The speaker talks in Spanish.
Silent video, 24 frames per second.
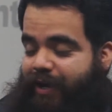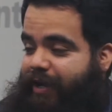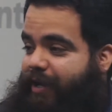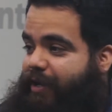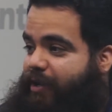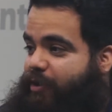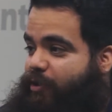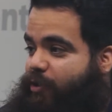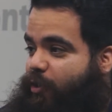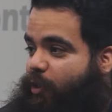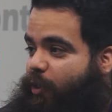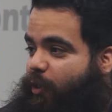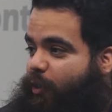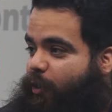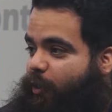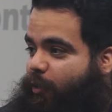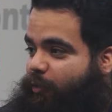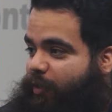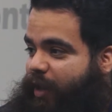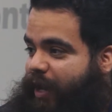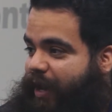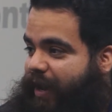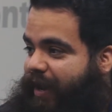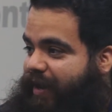
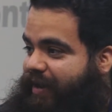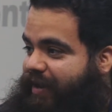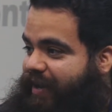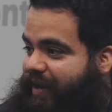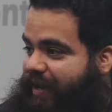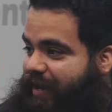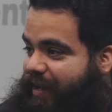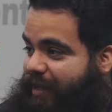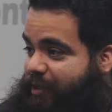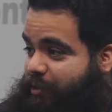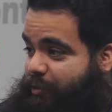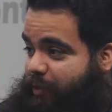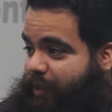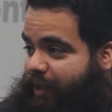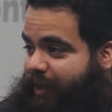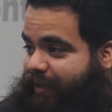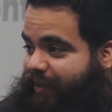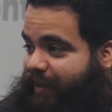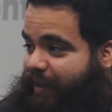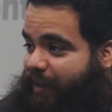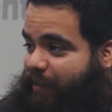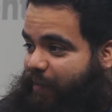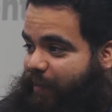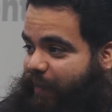no dejar que el hecho de que
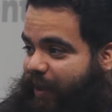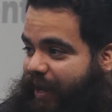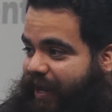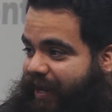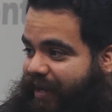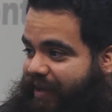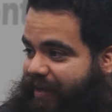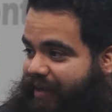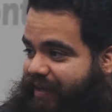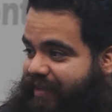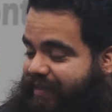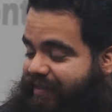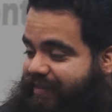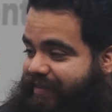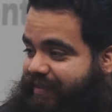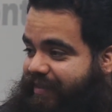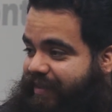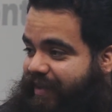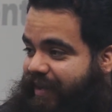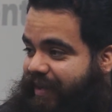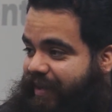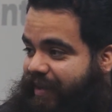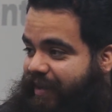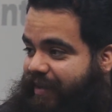tenga imágenes
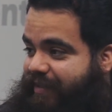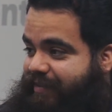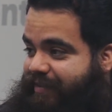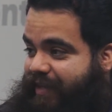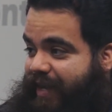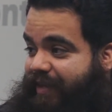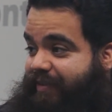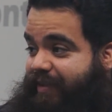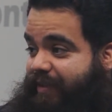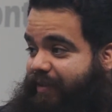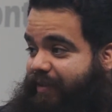eh, sea en